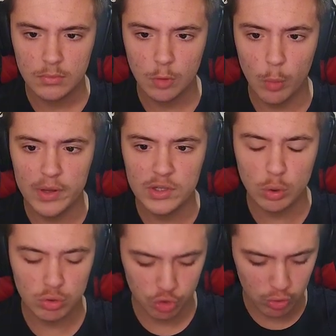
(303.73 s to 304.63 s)

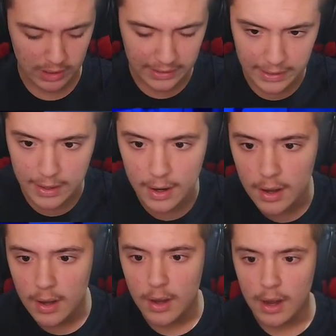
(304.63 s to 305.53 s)
começou o jogo, galera.
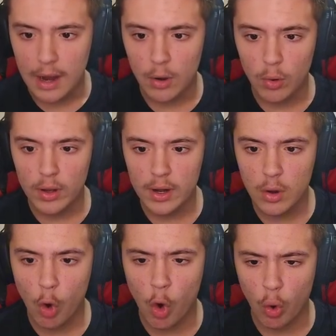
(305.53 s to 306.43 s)
Agora.
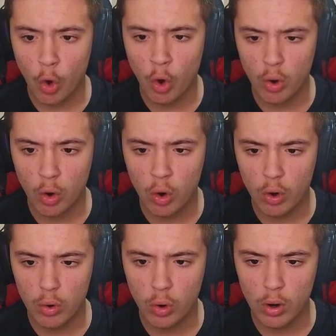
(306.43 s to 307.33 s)

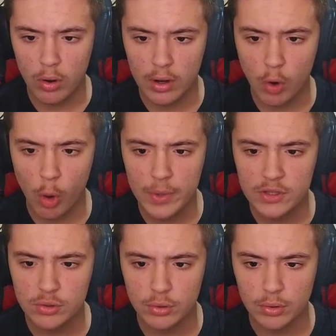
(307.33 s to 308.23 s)
Agora
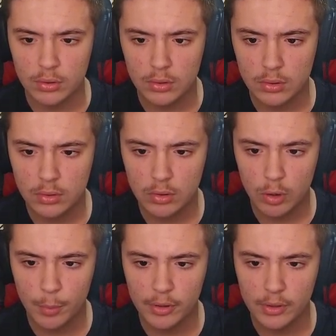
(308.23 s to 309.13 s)
começou. Oh,
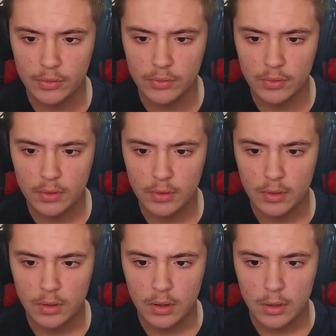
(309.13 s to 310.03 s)
meu Deus.
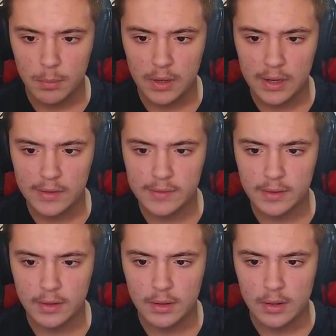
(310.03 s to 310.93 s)
Beleza.